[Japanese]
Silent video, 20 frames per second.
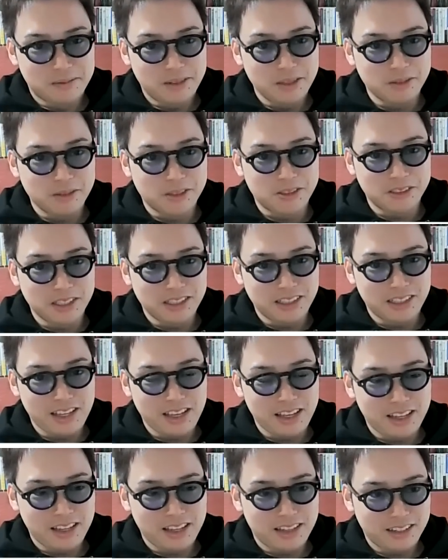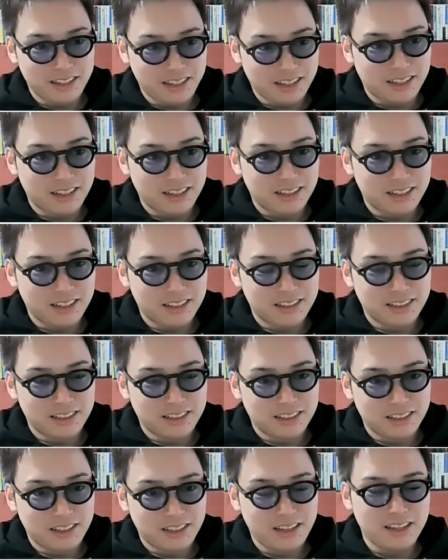まあでもそうやってね、
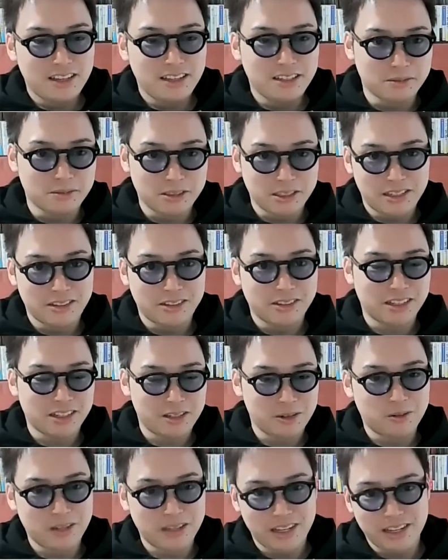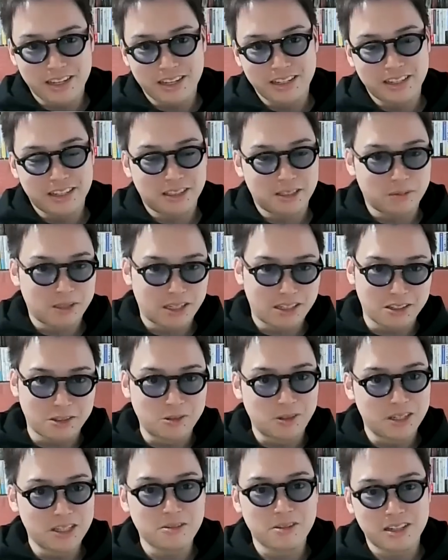AI でもできる作業は AI にやってもらっ
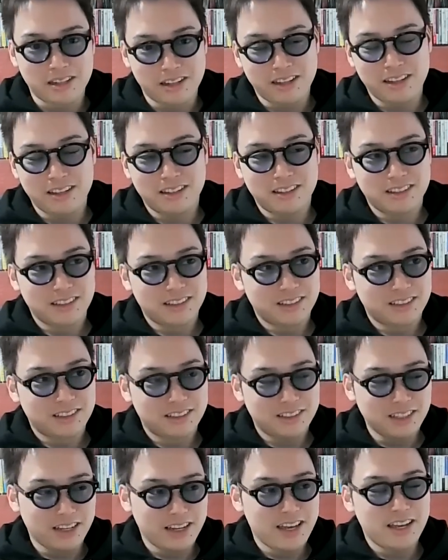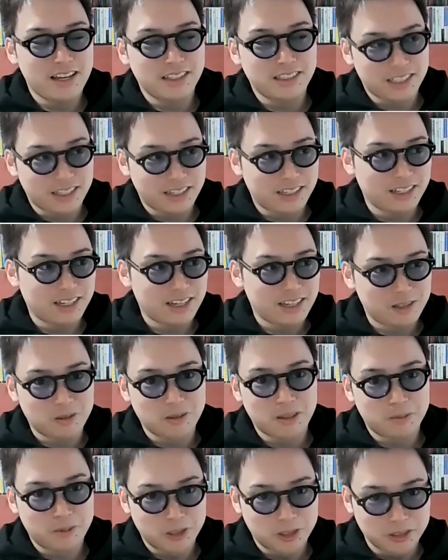た方がいいわけで、じゃあ AI じゃできない
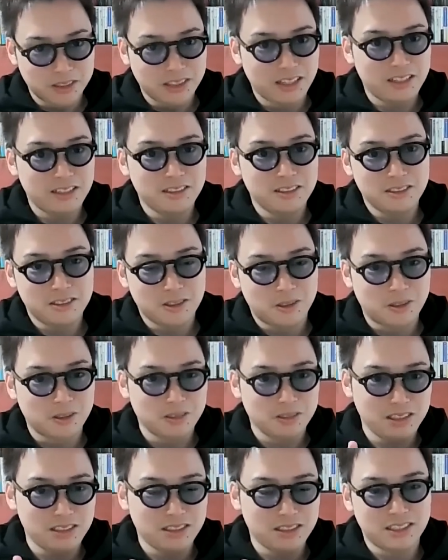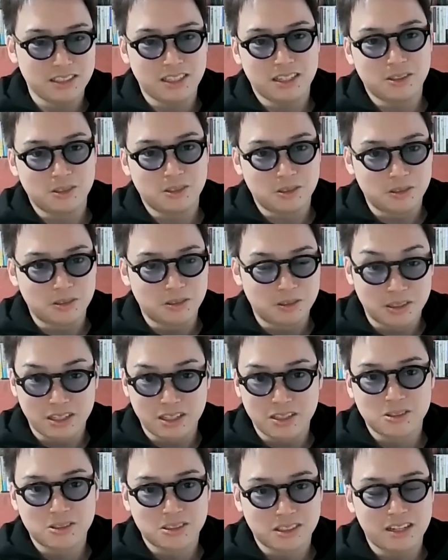ようなものっていうところに時間とお
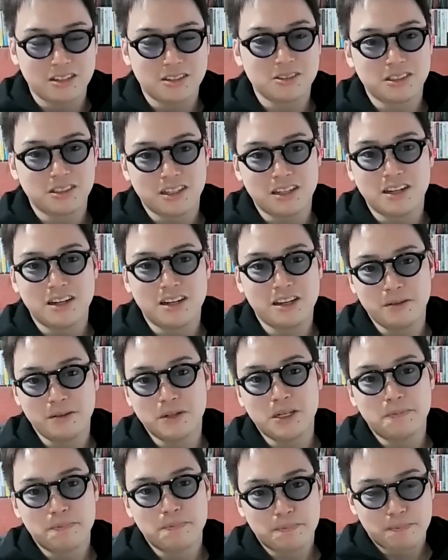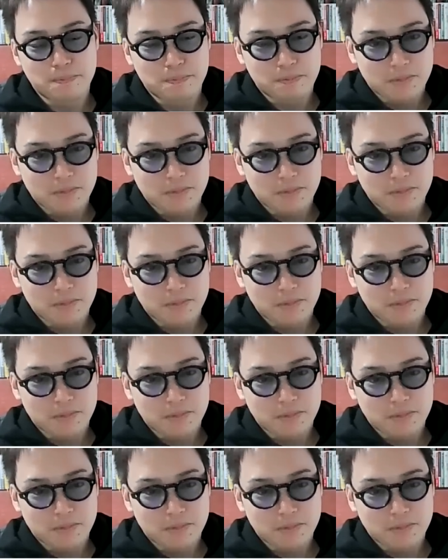金を使えるって考えれば、